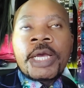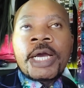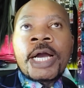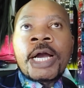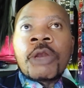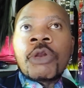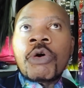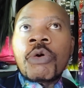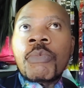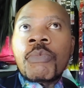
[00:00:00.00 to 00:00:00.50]

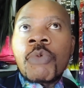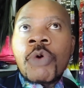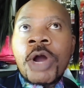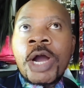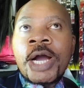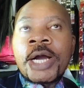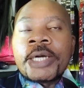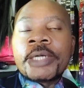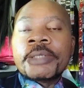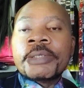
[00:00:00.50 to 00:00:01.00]
Alors,
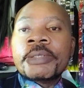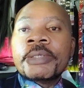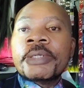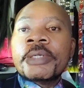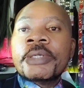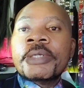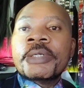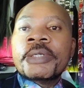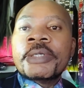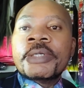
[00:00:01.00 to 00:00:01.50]
moi,
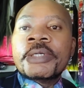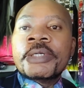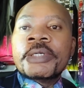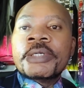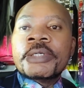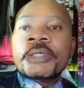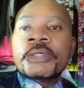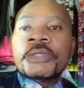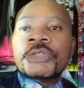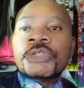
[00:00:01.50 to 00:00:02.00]

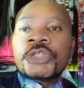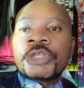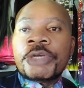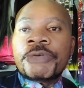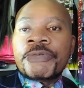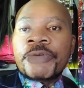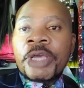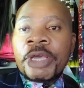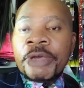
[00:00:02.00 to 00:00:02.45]
je vais